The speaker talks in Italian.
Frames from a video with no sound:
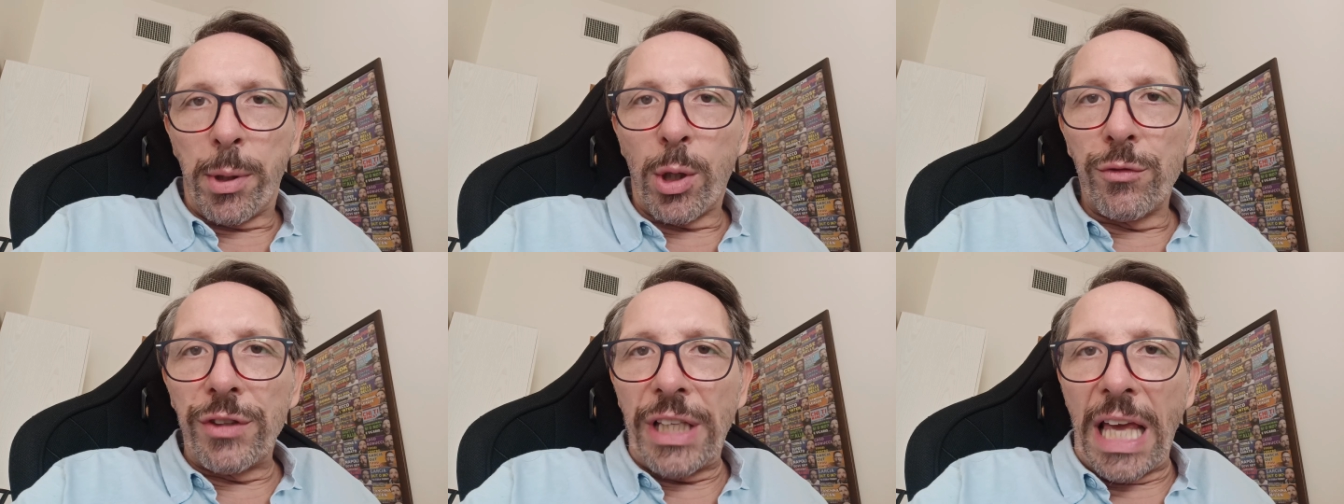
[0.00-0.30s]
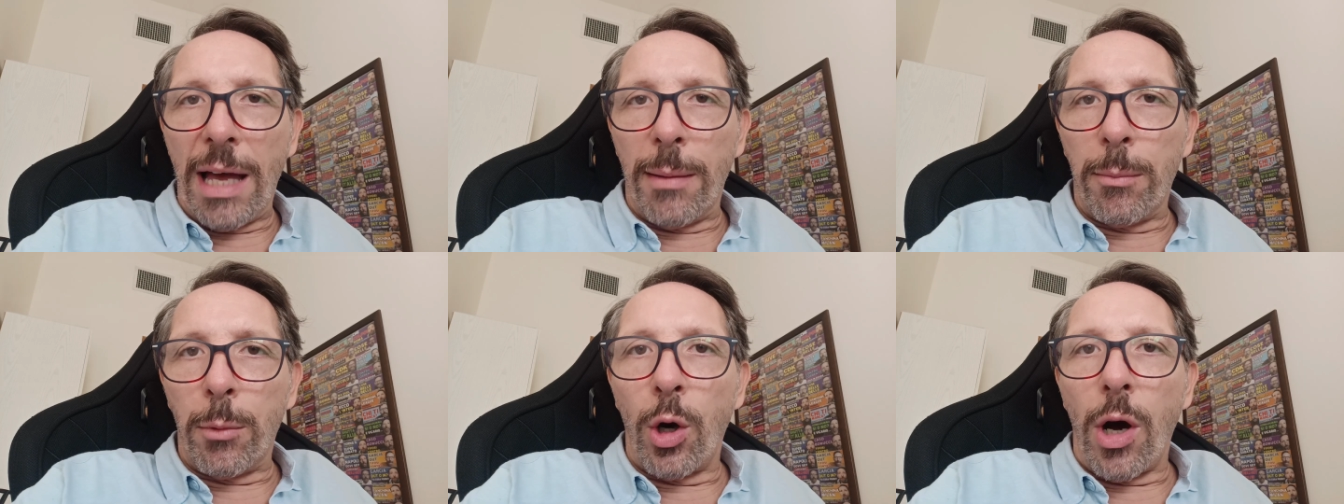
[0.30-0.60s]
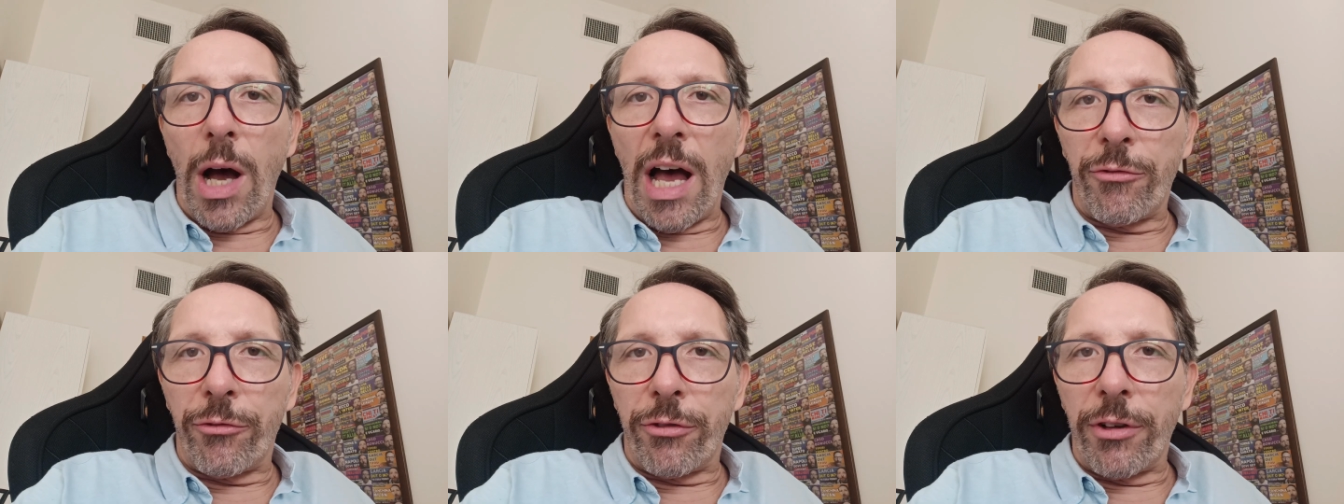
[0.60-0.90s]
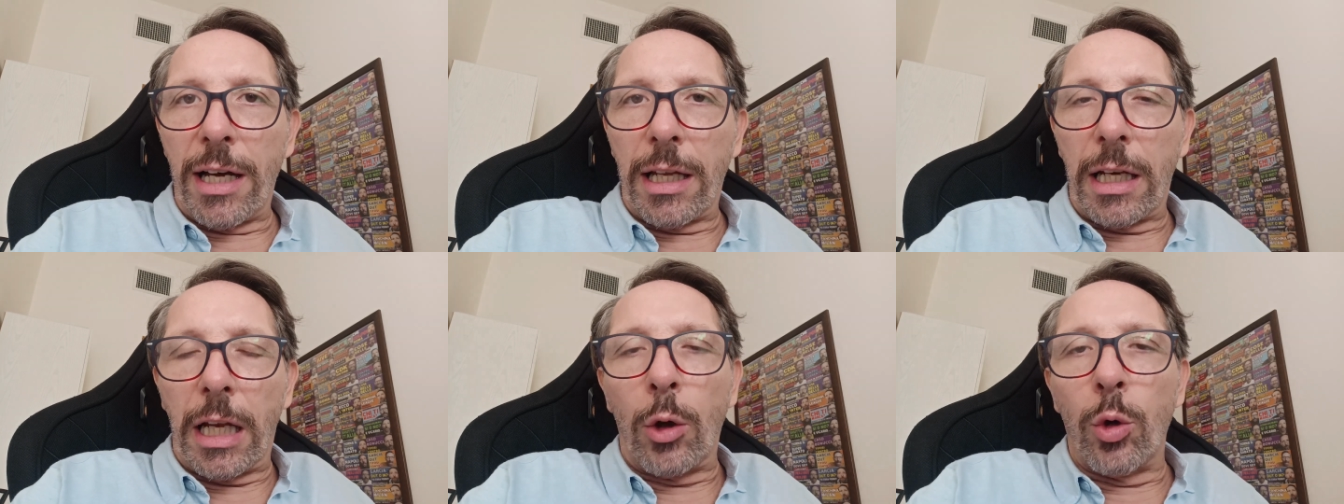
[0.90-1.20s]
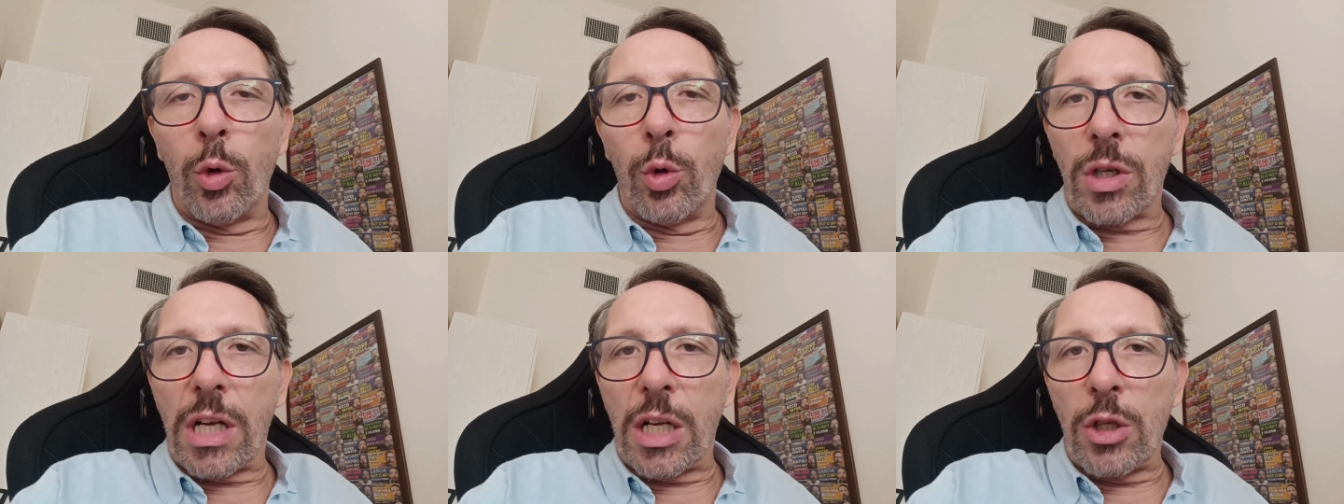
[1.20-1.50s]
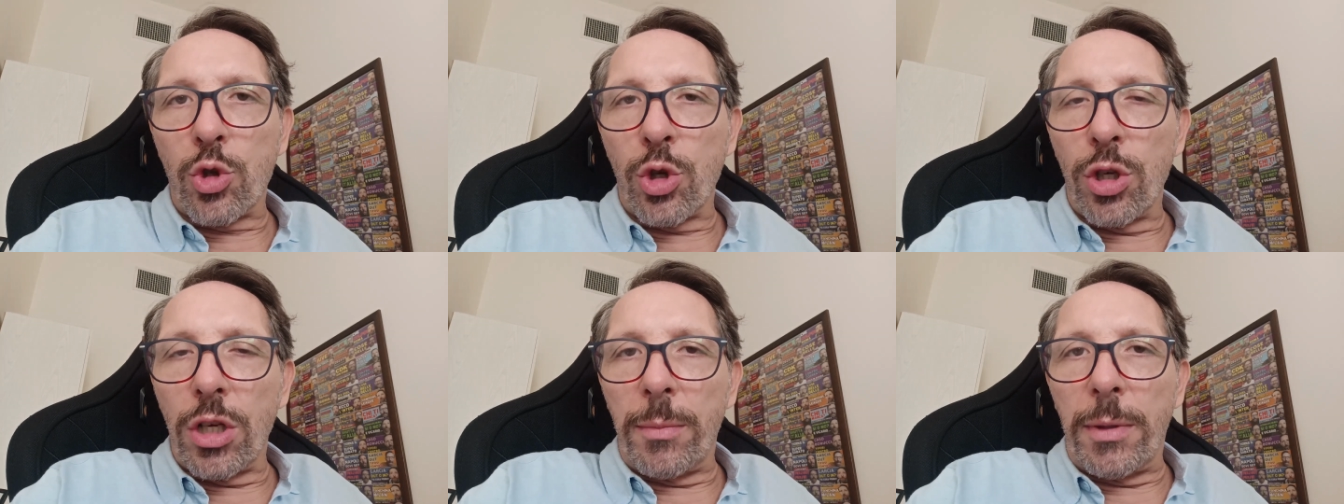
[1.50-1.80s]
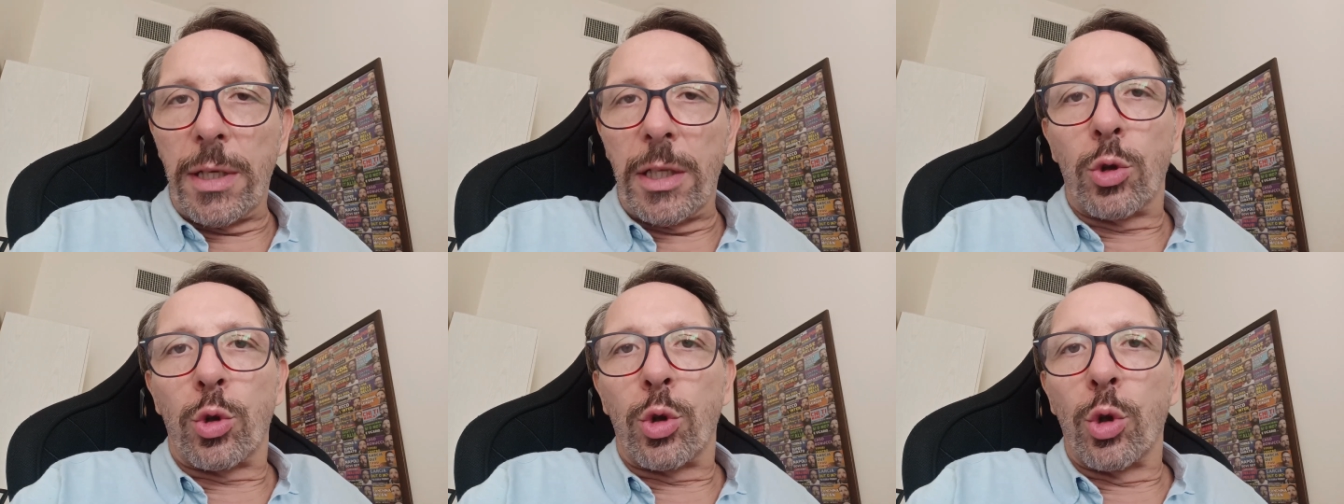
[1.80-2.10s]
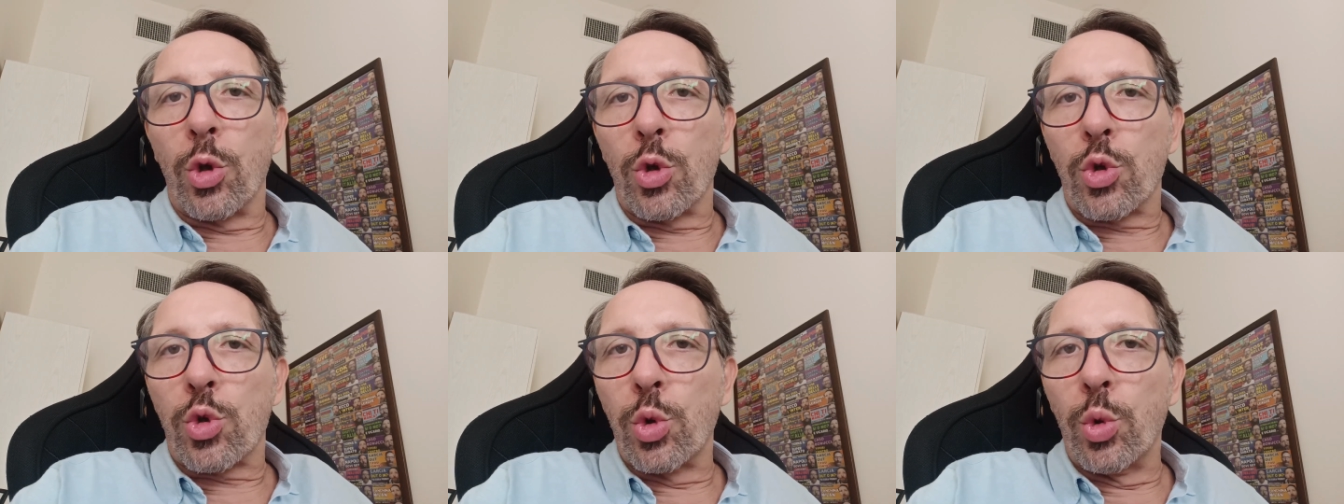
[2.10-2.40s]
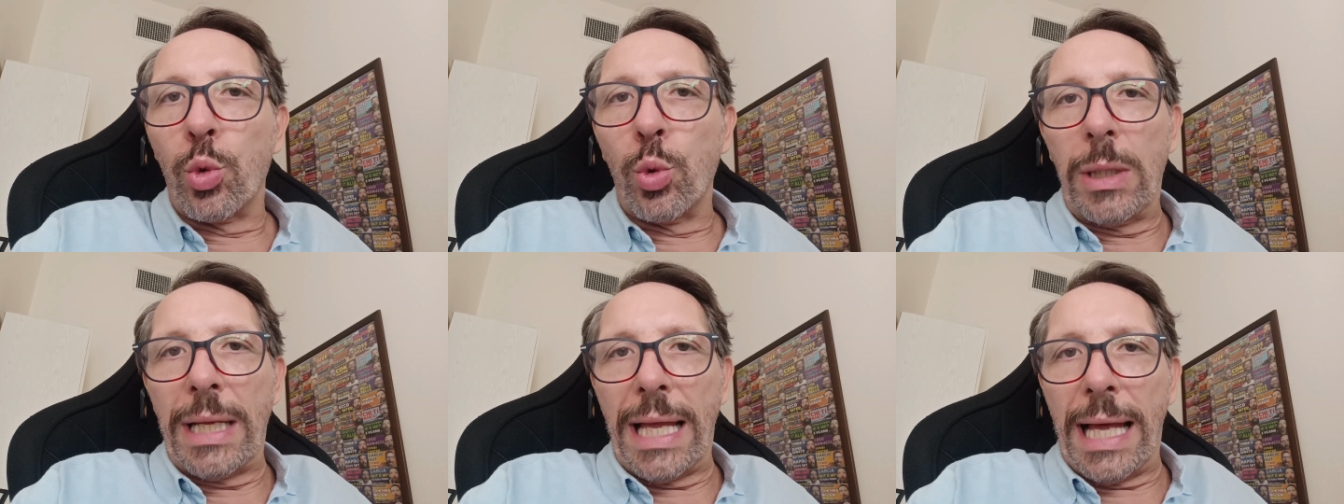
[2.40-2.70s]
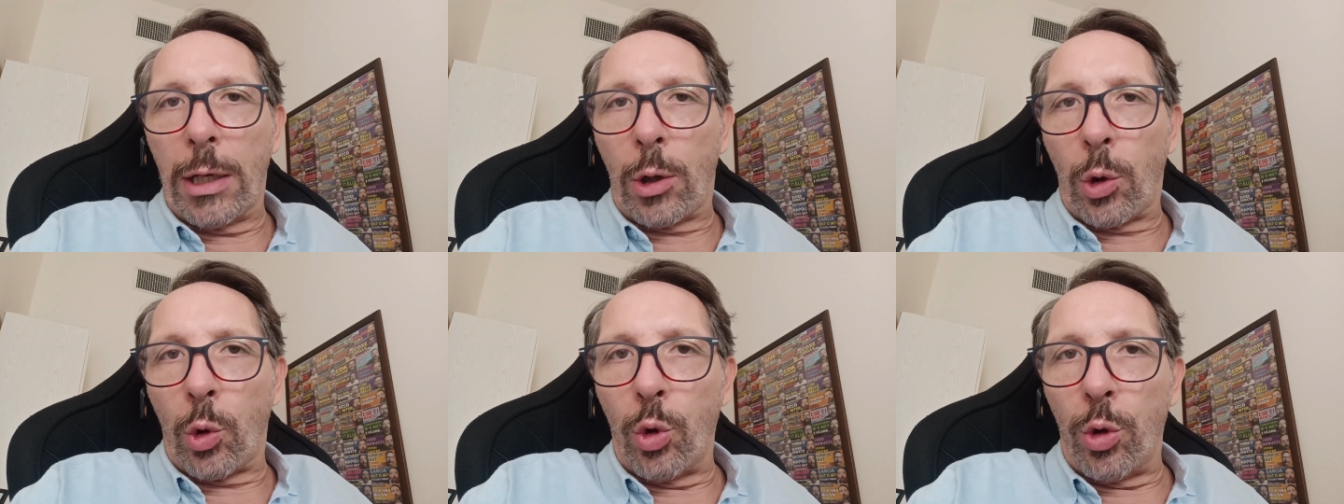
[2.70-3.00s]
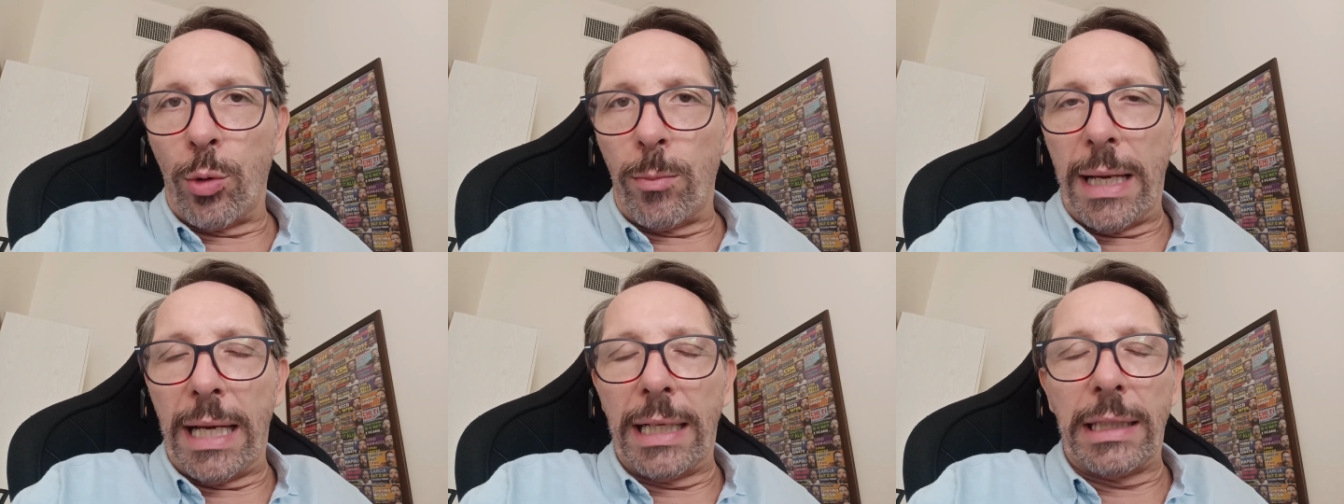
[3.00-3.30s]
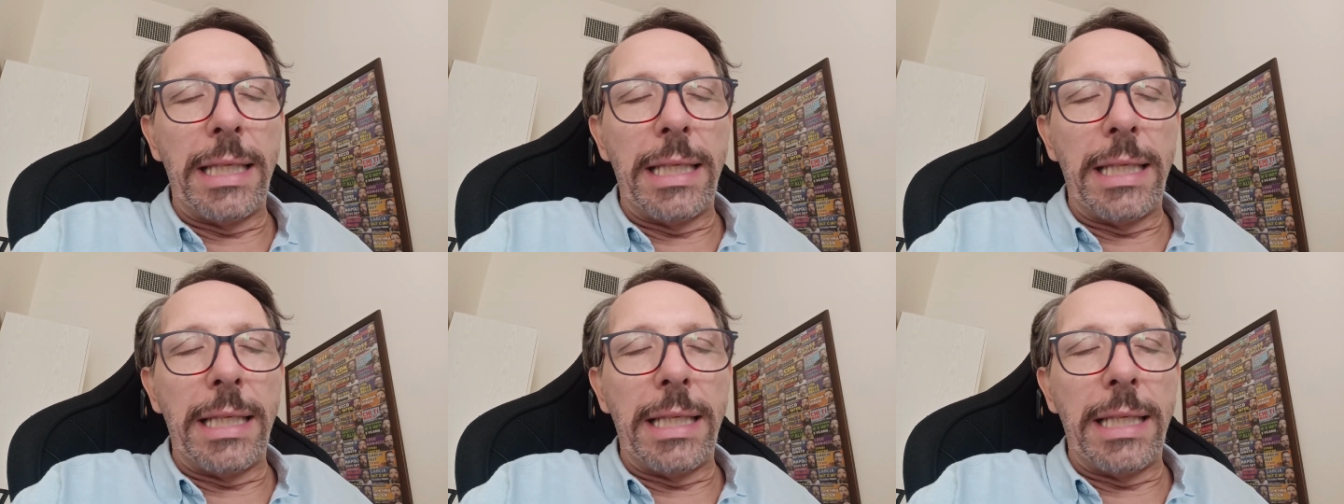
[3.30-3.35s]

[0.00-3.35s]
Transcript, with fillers: Proviamo a fare un ragionamento sulla Roma.